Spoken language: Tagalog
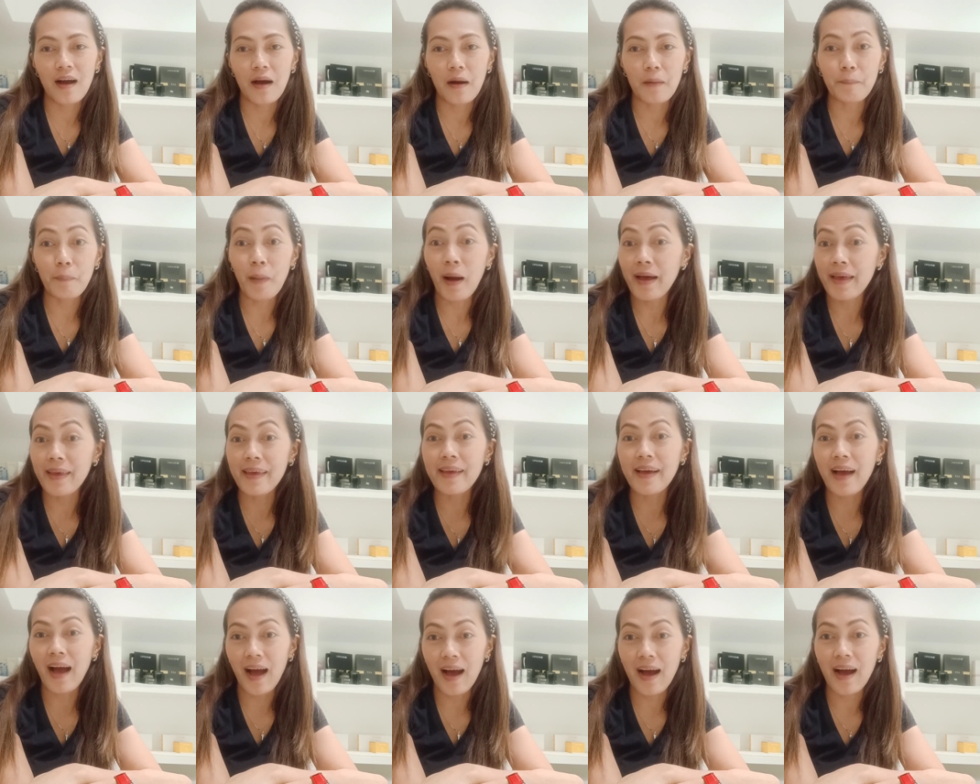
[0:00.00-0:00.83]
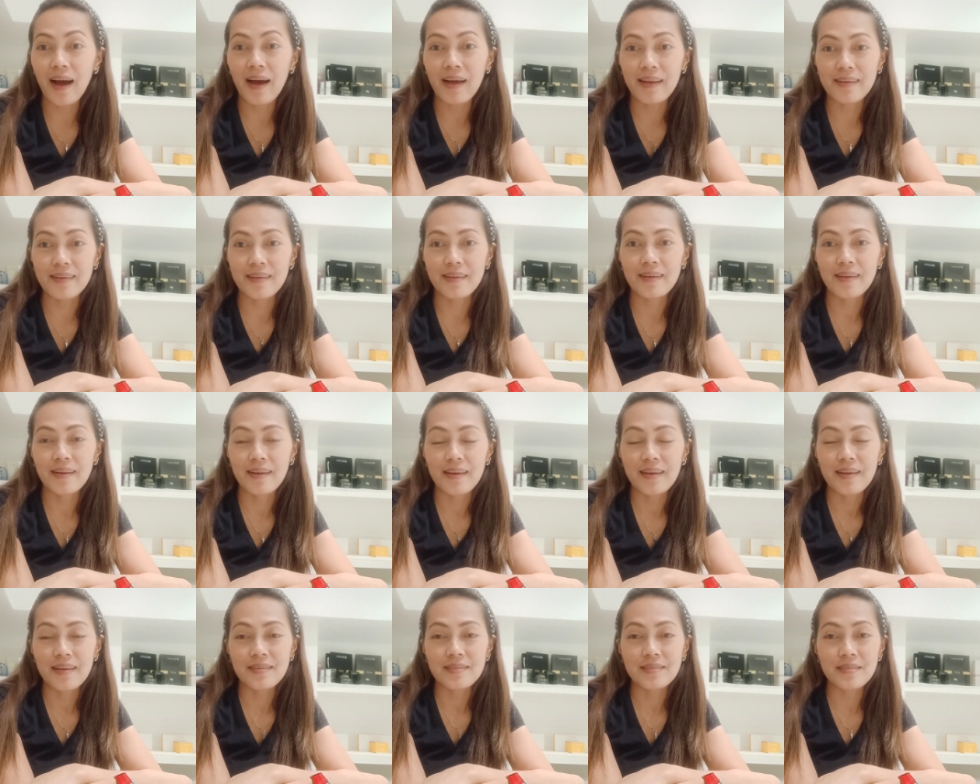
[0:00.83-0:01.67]
pahingahan
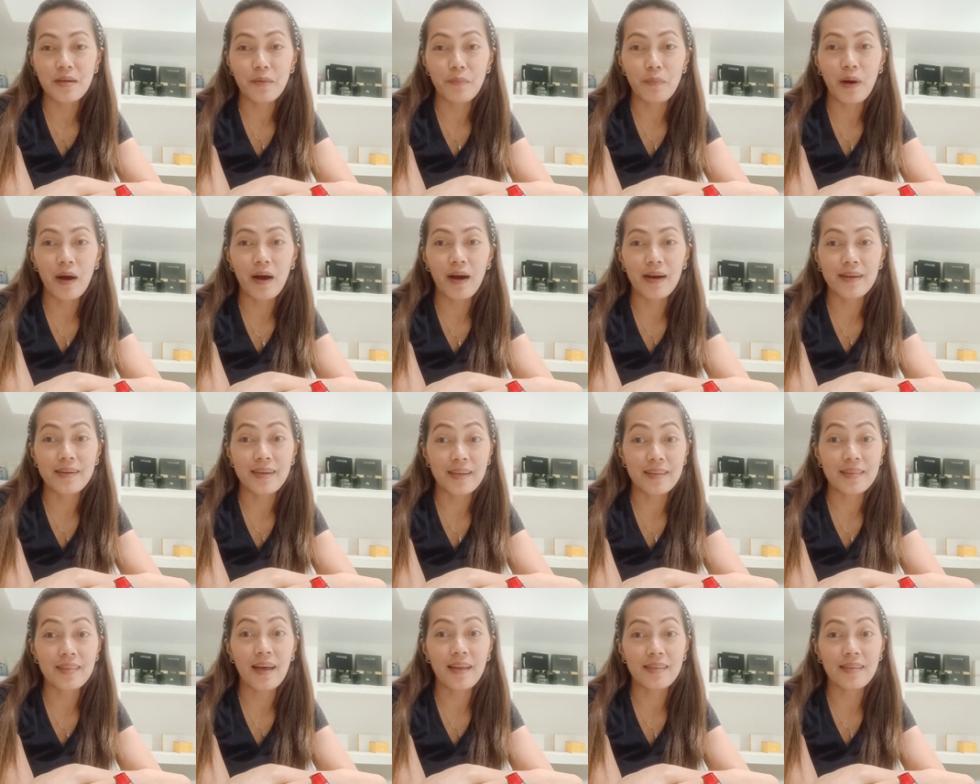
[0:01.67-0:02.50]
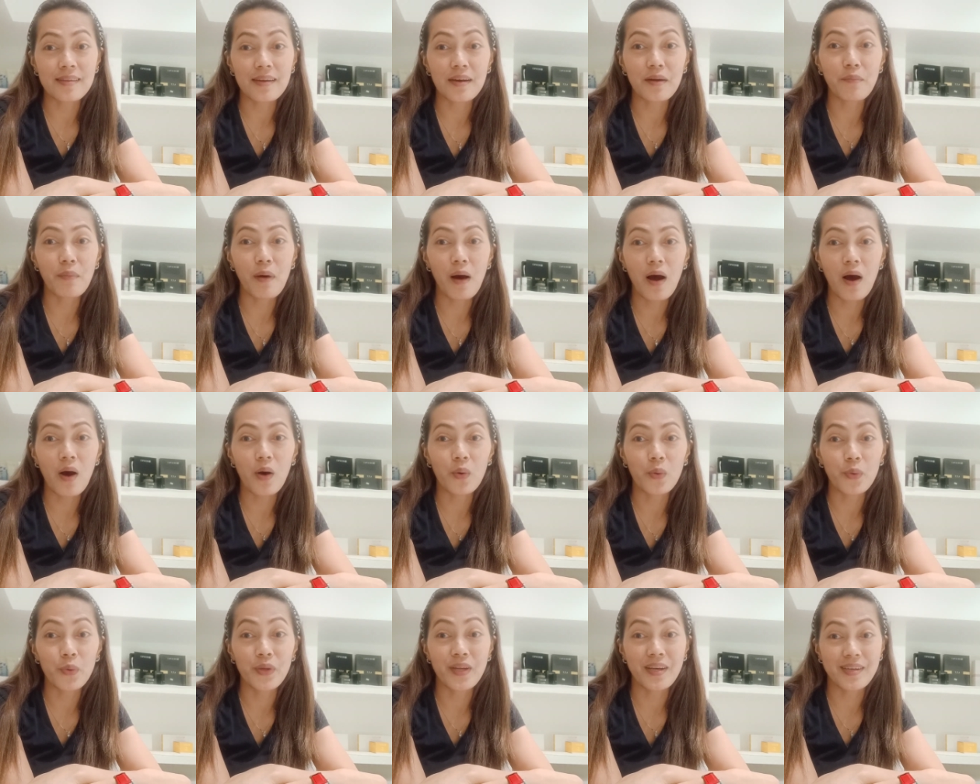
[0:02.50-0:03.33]
sa mga
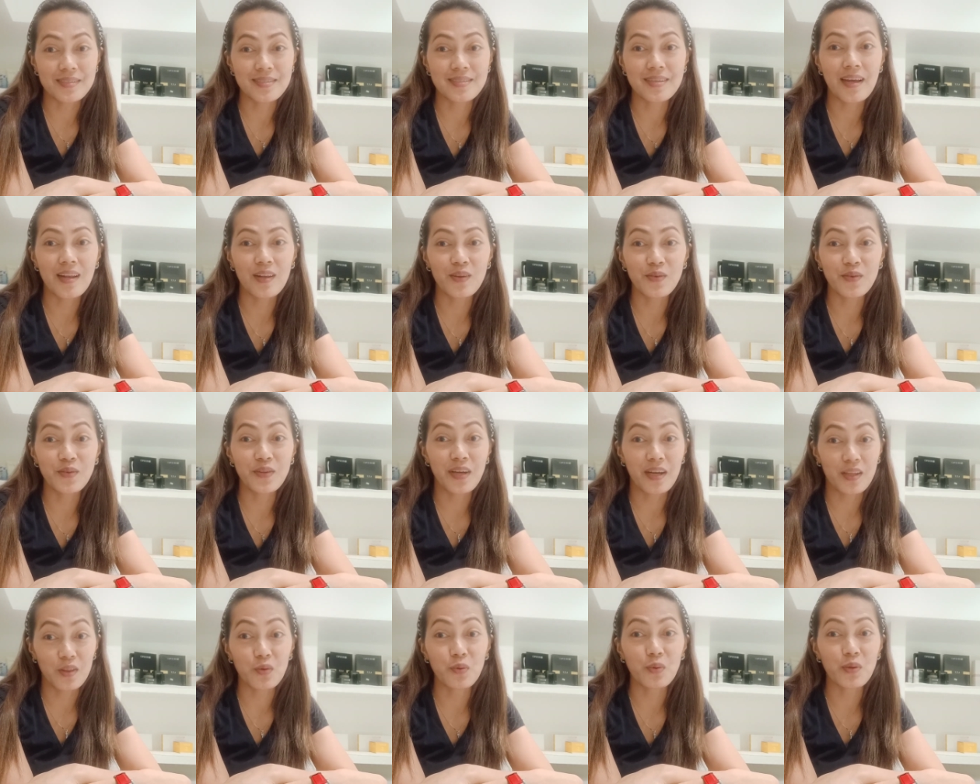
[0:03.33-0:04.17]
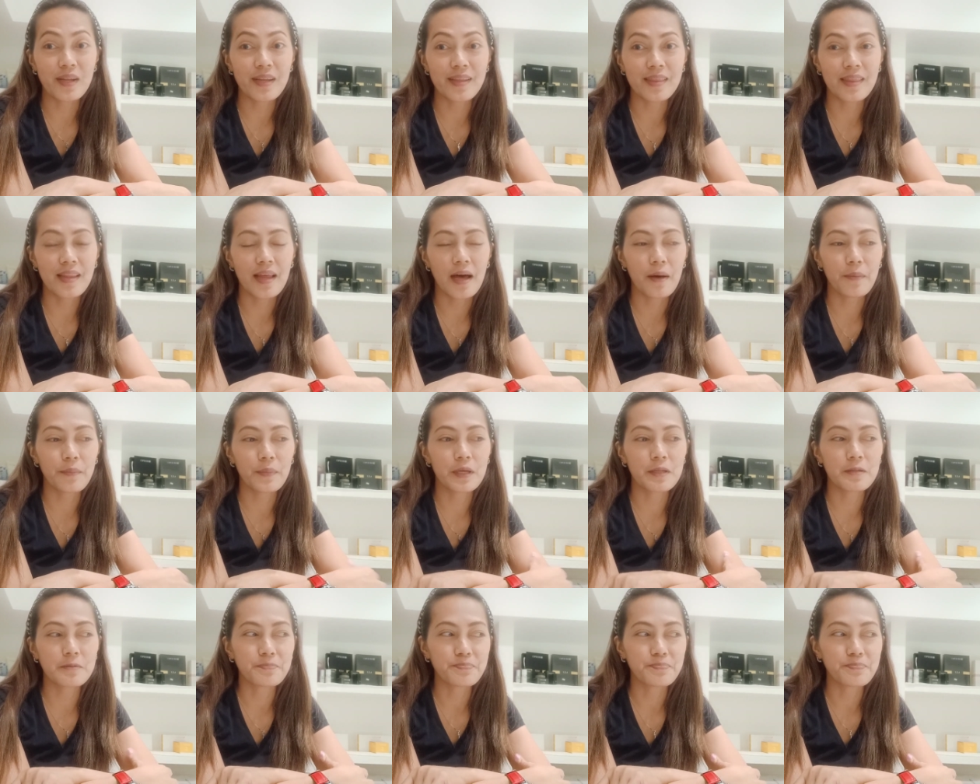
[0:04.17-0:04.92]
nagtatrabaho ng salon katulad namin.